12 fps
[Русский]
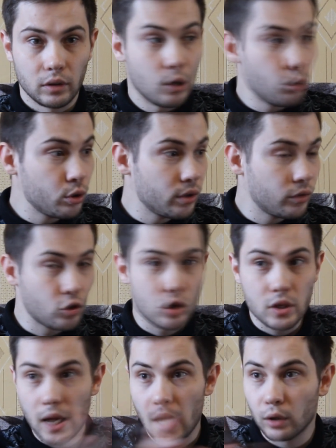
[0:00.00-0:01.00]
Люди
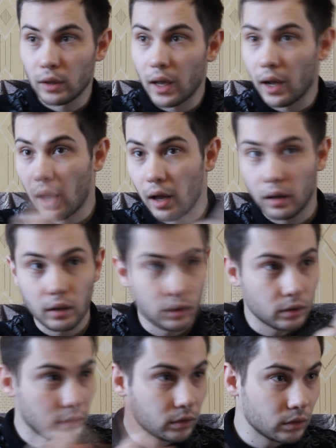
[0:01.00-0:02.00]
вычисляют лоха,
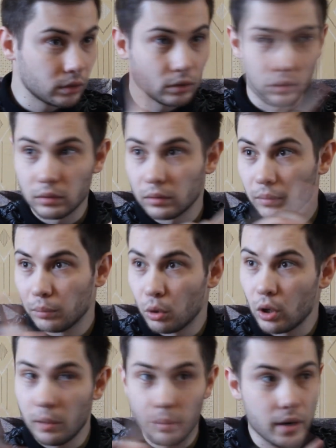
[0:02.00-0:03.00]

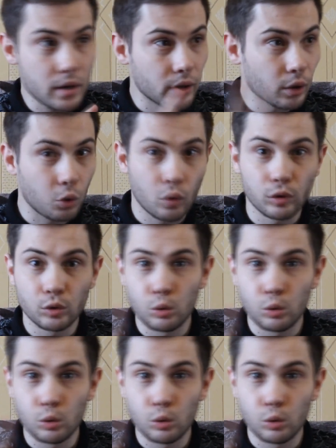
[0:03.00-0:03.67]
более-менее такого